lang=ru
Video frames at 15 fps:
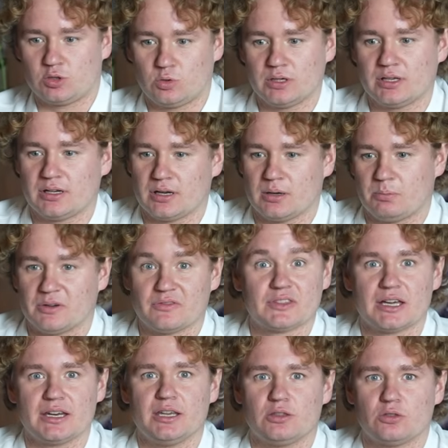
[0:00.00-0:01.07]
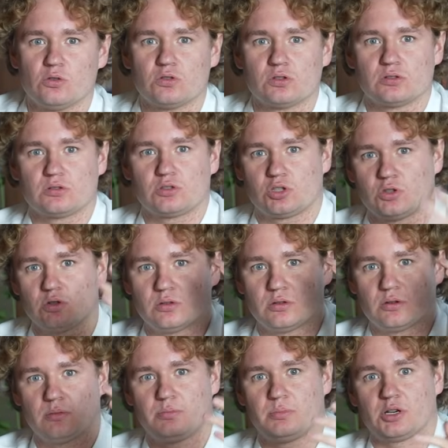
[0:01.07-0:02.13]
только повторить то,
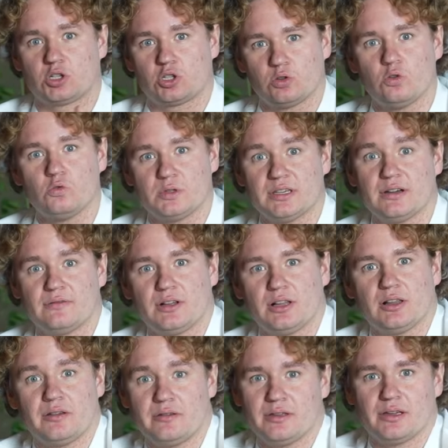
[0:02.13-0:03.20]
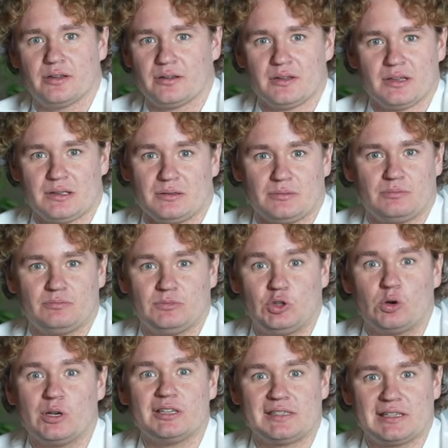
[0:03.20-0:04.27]
что прошло у тебя в голове
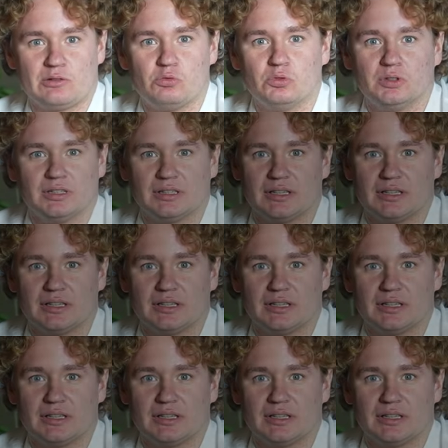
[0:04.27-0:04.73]
доли секунды